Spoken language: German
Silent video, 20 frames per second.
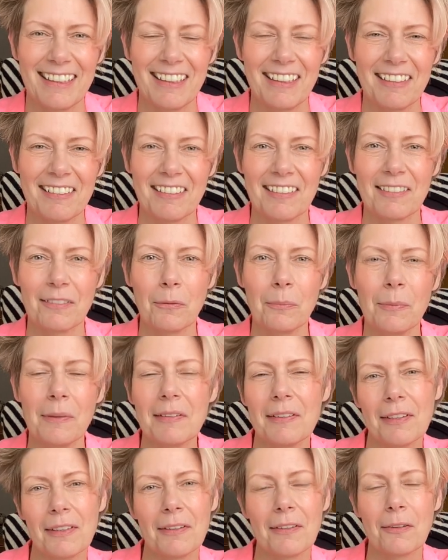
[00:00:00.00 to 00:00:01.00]
Es ist so ein
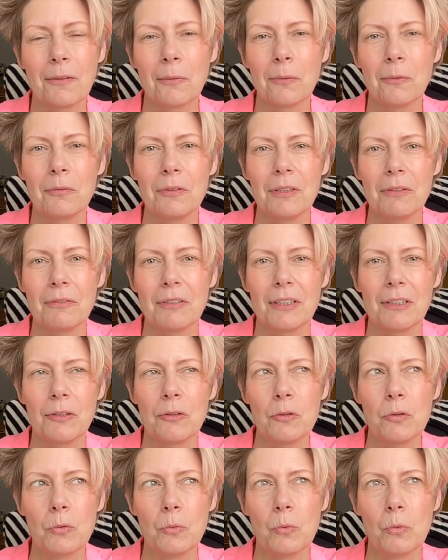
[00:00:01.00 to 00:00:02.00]
bisschen so, wie
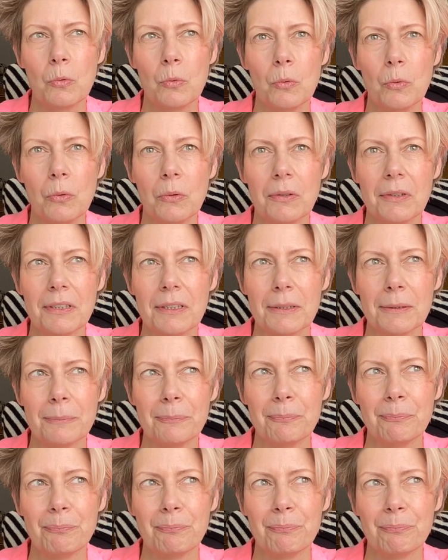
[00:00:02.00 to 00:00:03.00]
wenn du
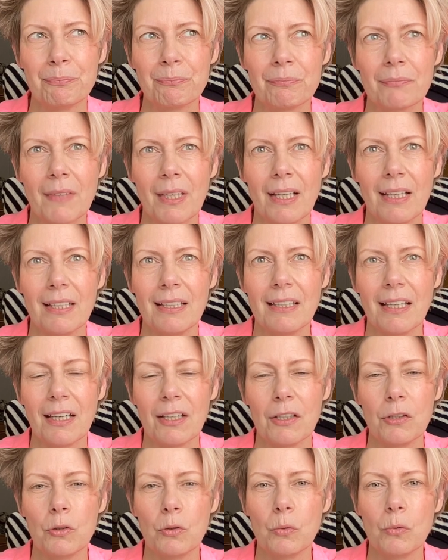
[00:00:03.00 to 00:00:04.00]
ähm, in
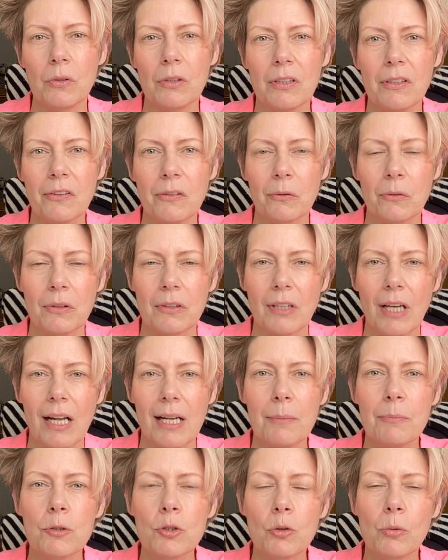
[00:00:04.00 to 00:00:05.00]
ein dunkles oder
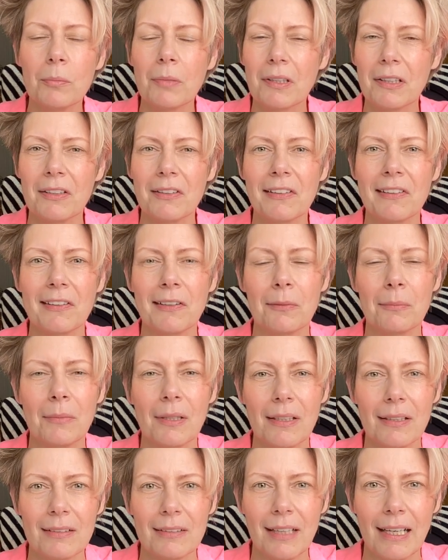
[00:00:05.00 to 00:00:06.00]
halbschummriges
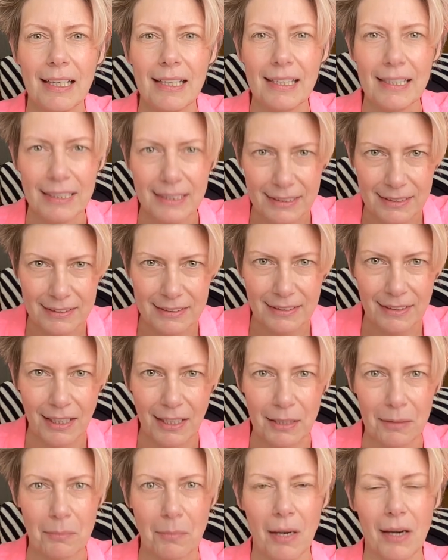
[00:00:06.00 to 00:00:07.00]
Zimmer Licht
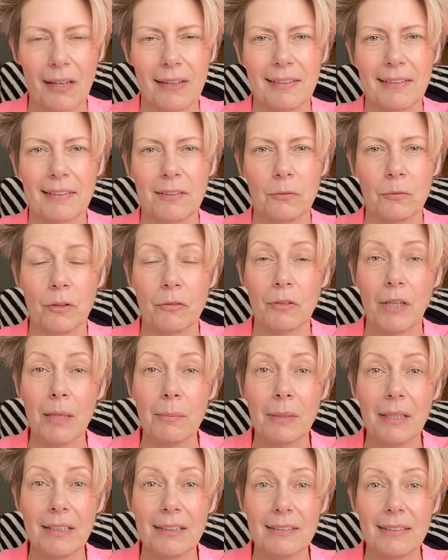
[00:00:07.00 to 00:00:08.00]
anmachst und auf
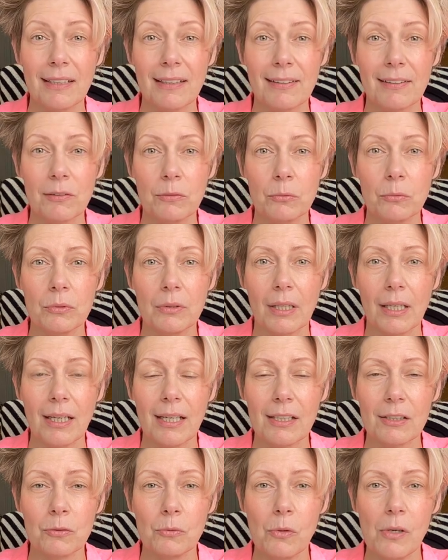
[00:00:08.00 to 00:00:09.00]
einmal entdeckst du,
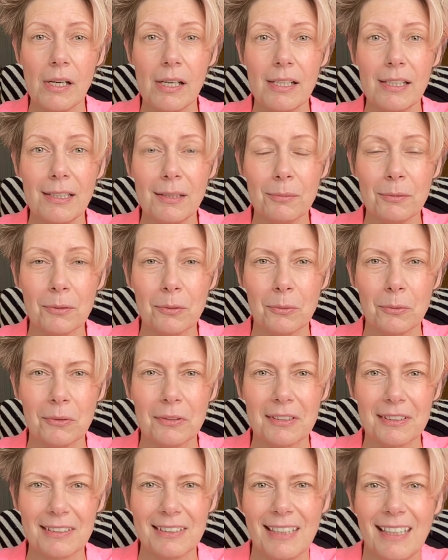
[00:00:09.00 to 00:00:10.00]
ach du liebe
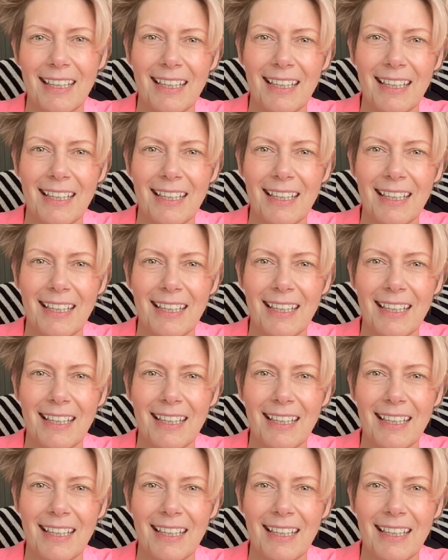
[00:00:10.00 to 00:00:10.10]
Güte,